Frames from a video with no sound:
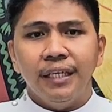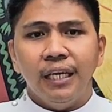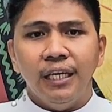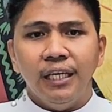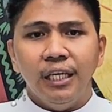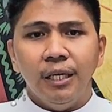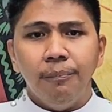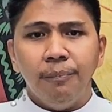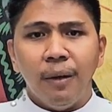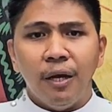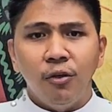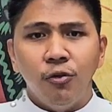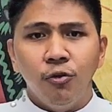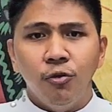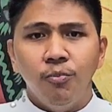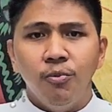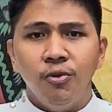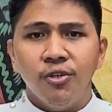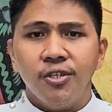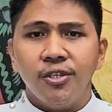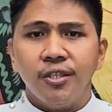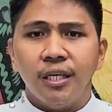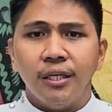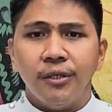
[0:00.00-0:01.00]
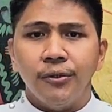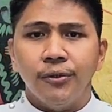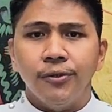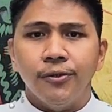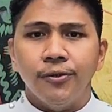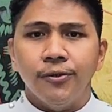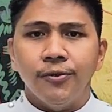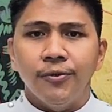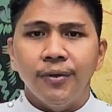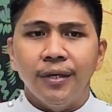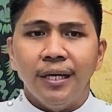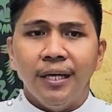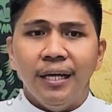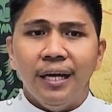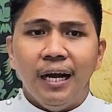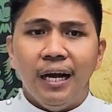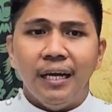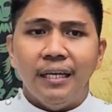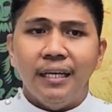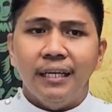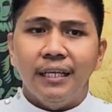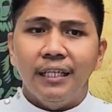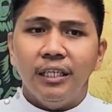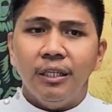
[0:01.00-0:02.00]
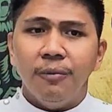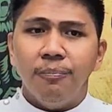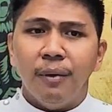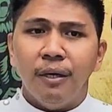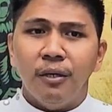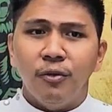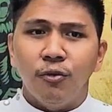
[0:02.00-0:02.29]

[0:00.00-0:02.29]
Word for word: Ken ipalubos tayo, adagiti